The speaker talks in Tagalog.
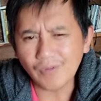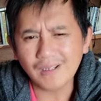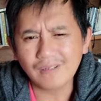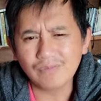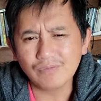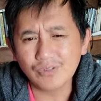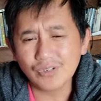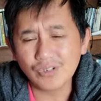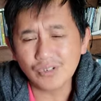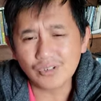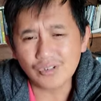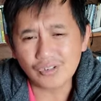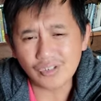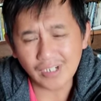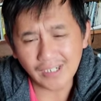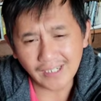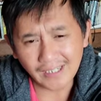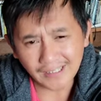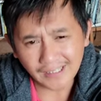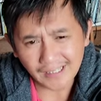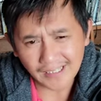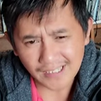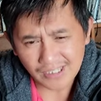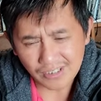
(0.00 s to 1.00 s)
5 years
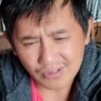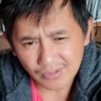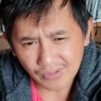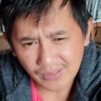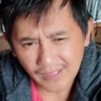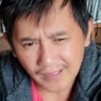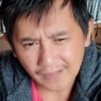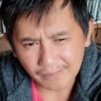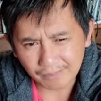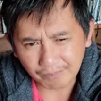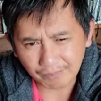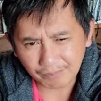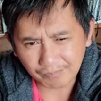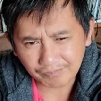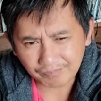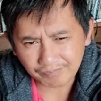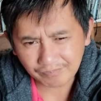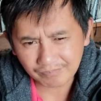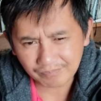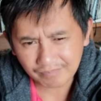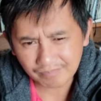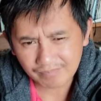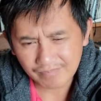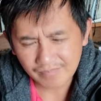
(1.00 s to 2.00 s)
nga natay isunan.
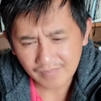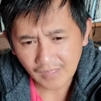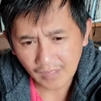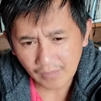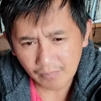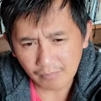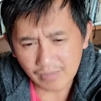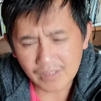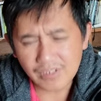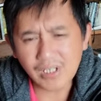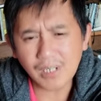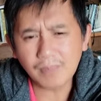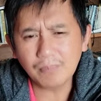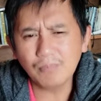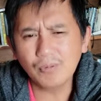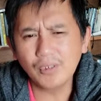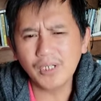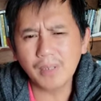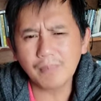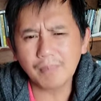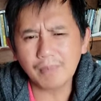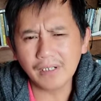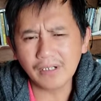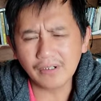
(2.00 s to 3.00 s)

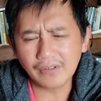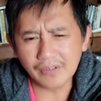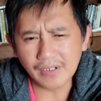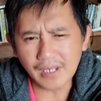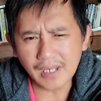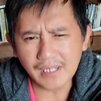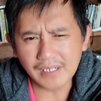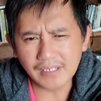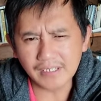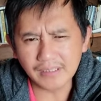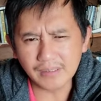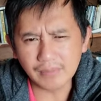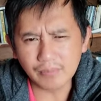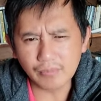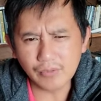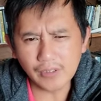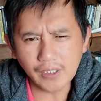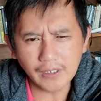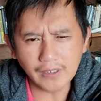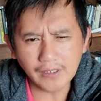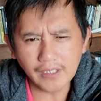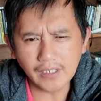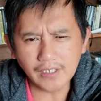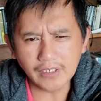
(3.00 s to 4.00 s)
Masapul na panaknakan iti
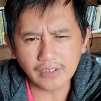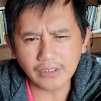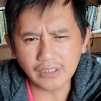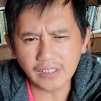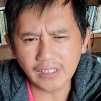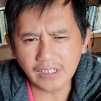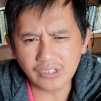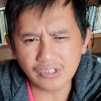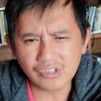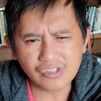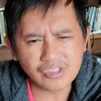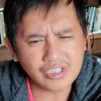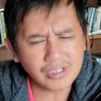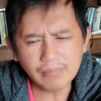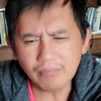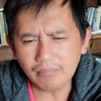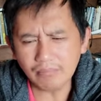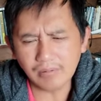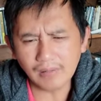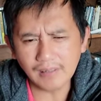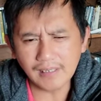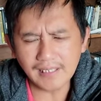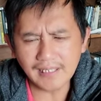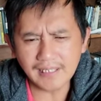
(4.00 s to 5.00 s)
biag na
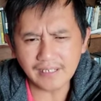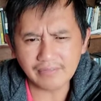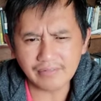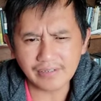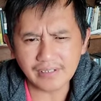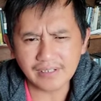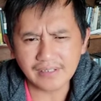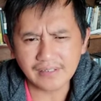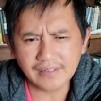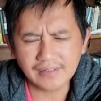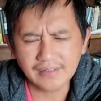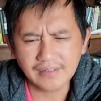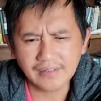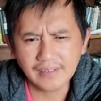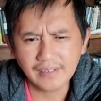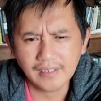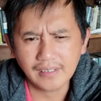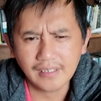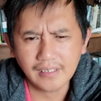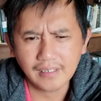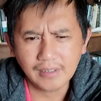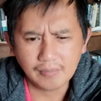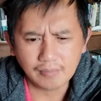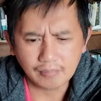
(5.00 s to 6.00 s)
exemplary.
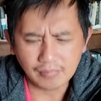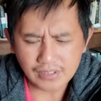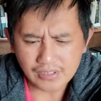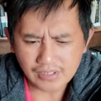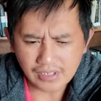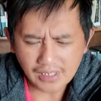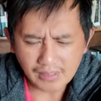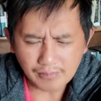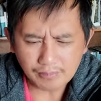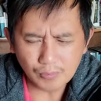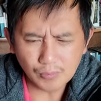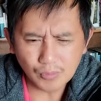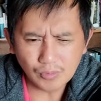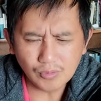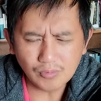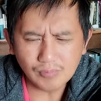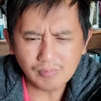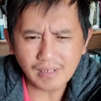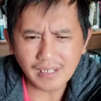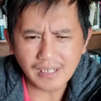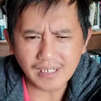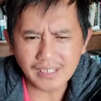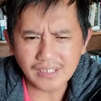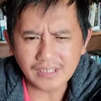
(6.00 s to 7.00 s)

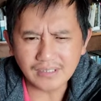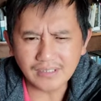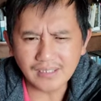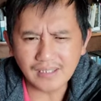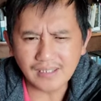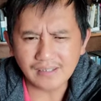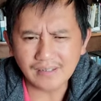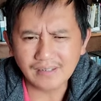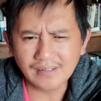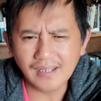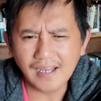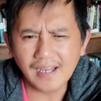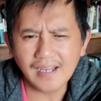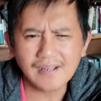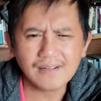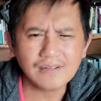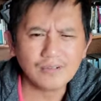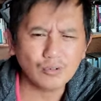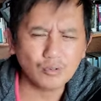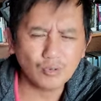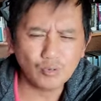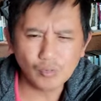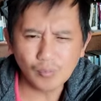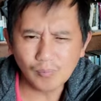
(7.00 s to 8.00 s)
Masapul makita
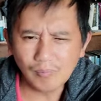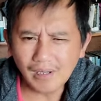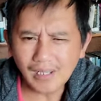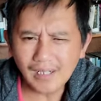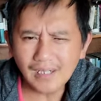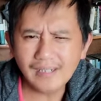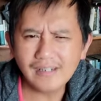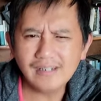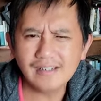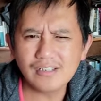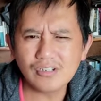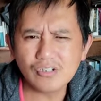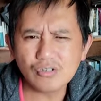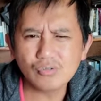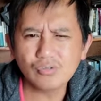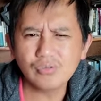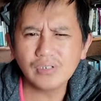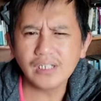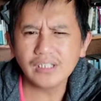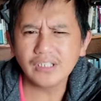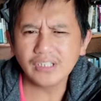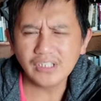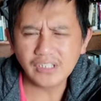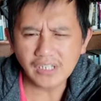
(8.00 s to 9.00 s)
dumalan
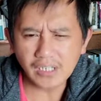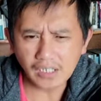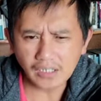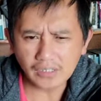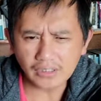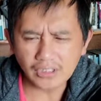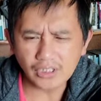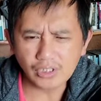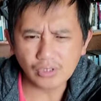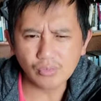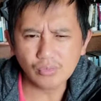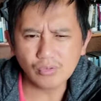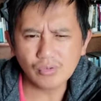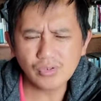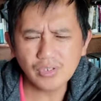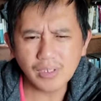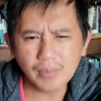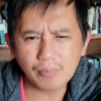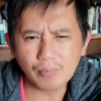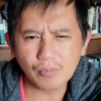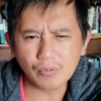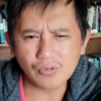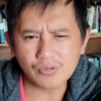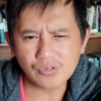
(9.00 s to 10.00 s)
isuna ti nagatidug
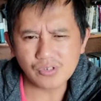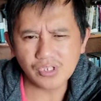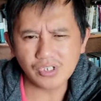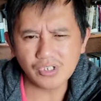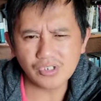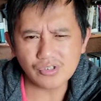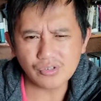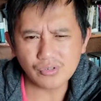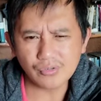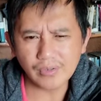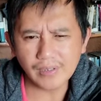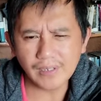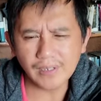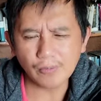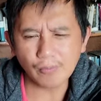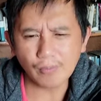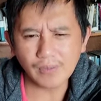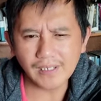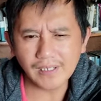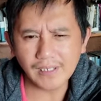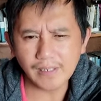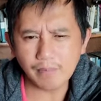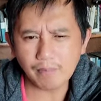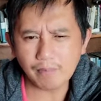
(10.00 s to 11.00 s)
nga proseso and
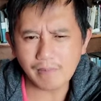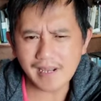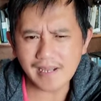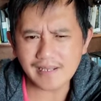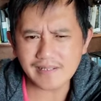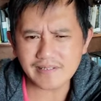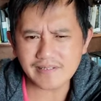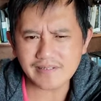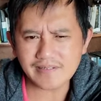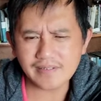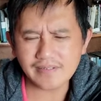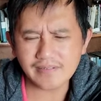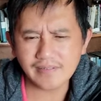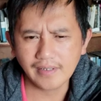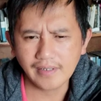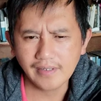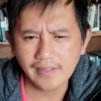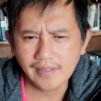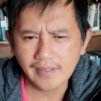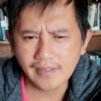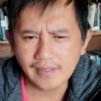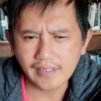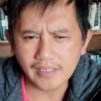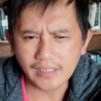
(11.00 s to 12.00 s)
when he passed
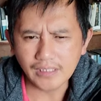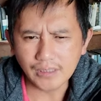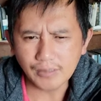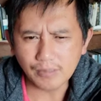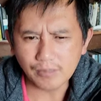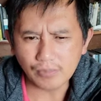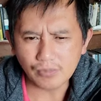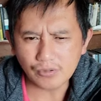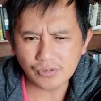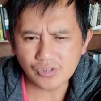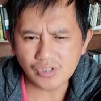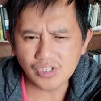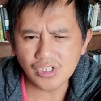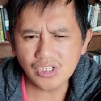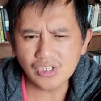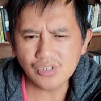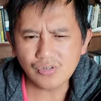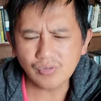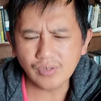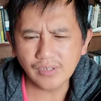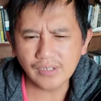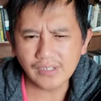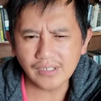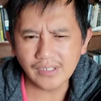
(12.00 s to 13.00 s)
iti
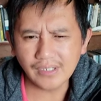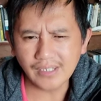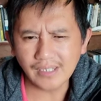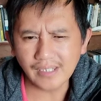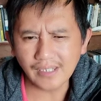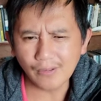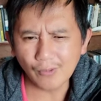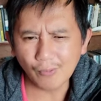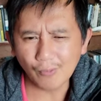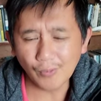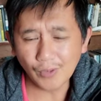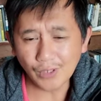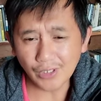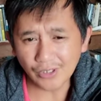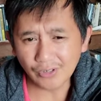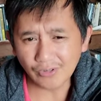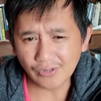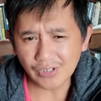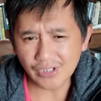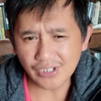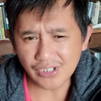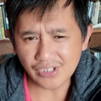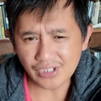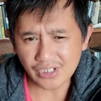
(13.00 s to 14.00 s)
proseso nga diay
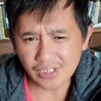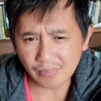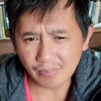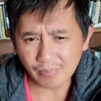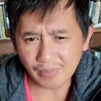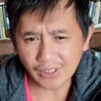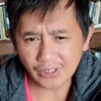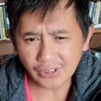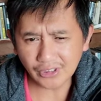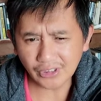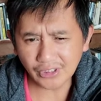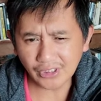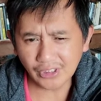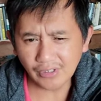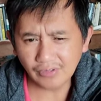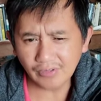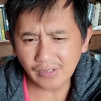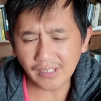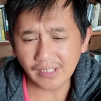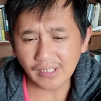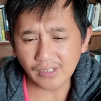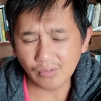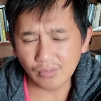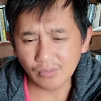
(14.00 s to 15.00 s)
whether he is a martyr
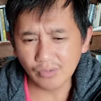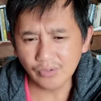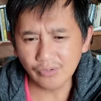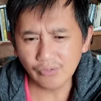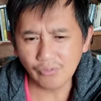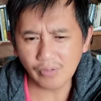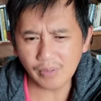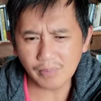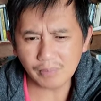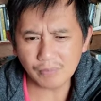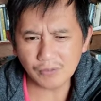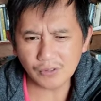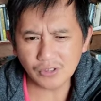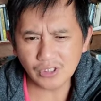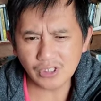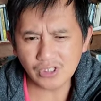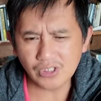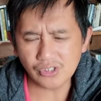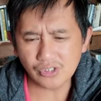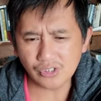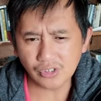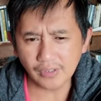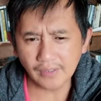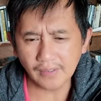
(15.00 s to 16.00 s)
and a good
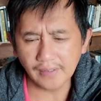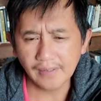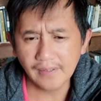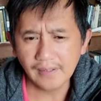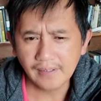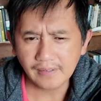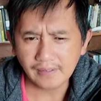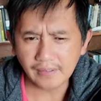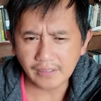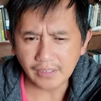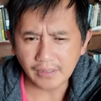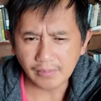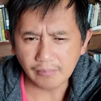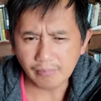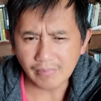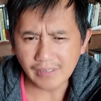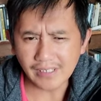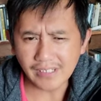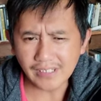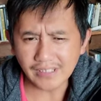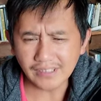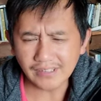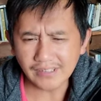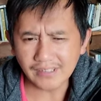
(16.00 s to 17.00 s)
reputation ken
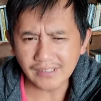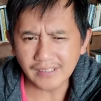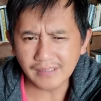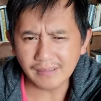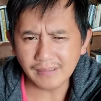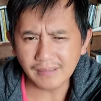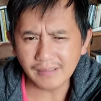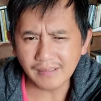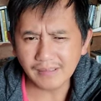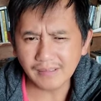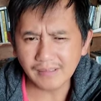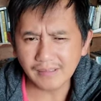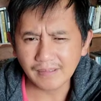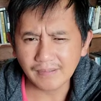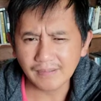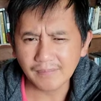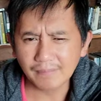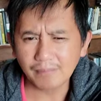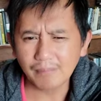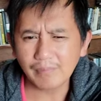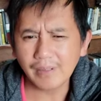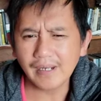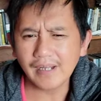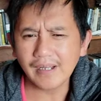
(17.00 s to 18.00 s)
mayat iti
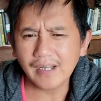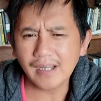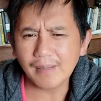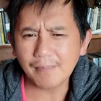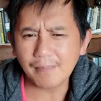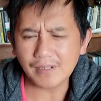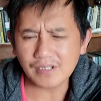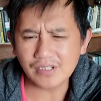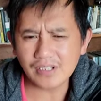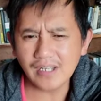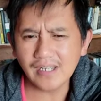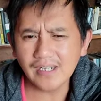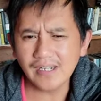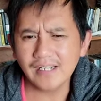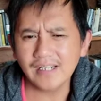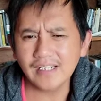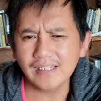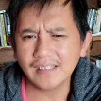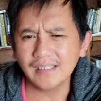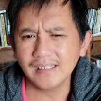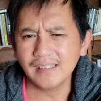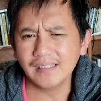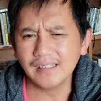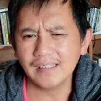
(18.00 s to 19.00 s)
panakapasana
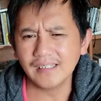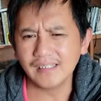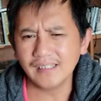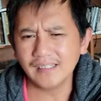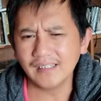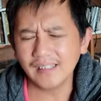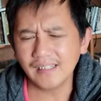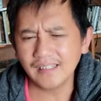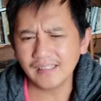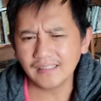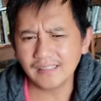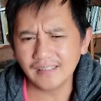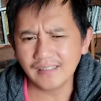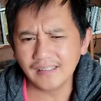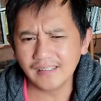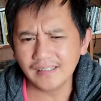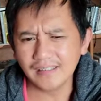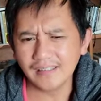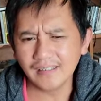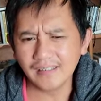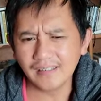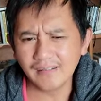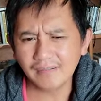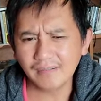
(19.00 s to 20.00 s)
iti
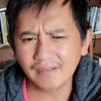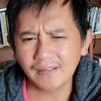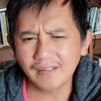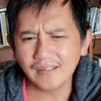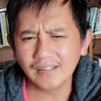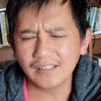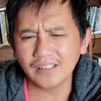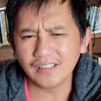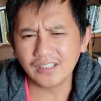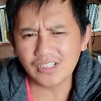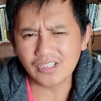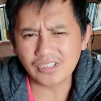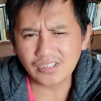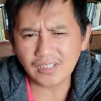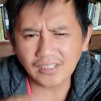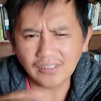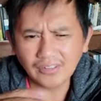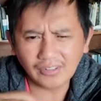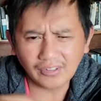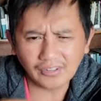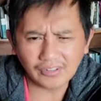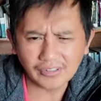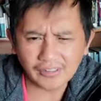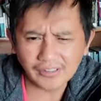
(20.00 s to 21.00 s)
iti iti
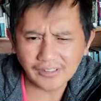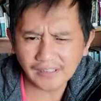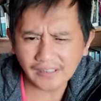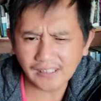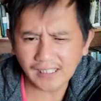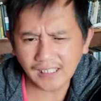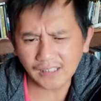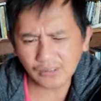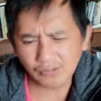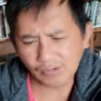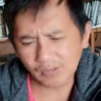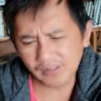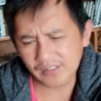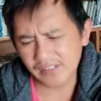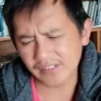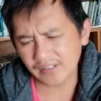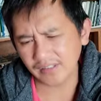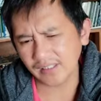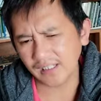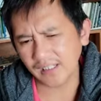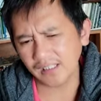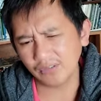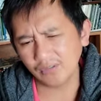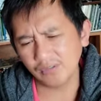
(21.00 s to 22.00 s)
standard iti
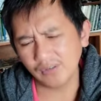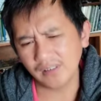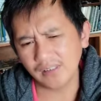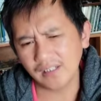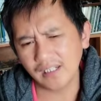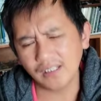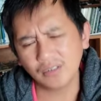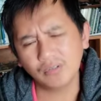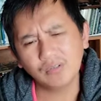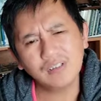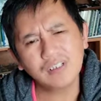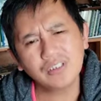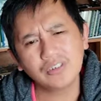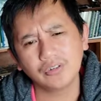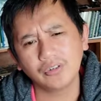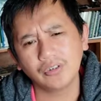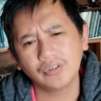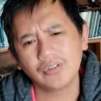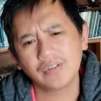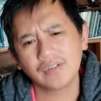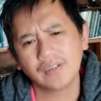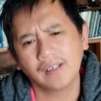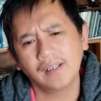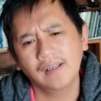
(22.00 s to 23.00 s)
Catholic Catholic Catholic
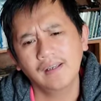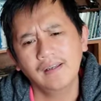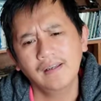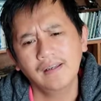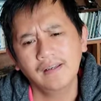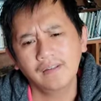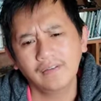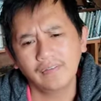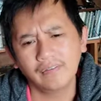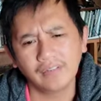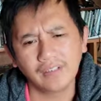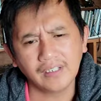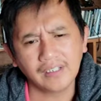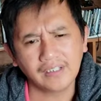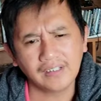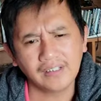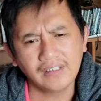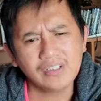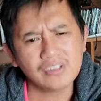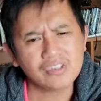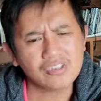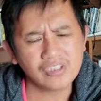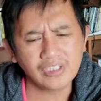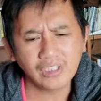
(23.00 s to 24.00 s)
Church then
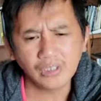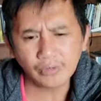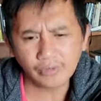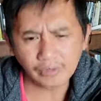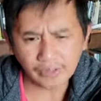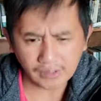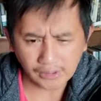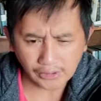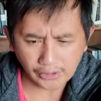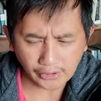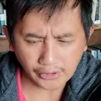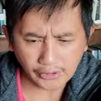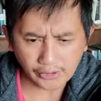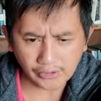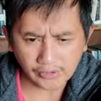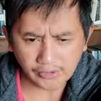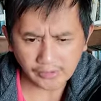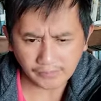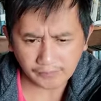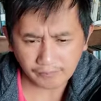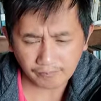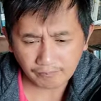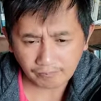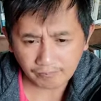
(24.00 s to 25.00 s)
he is now
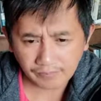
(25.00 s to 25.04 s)
declared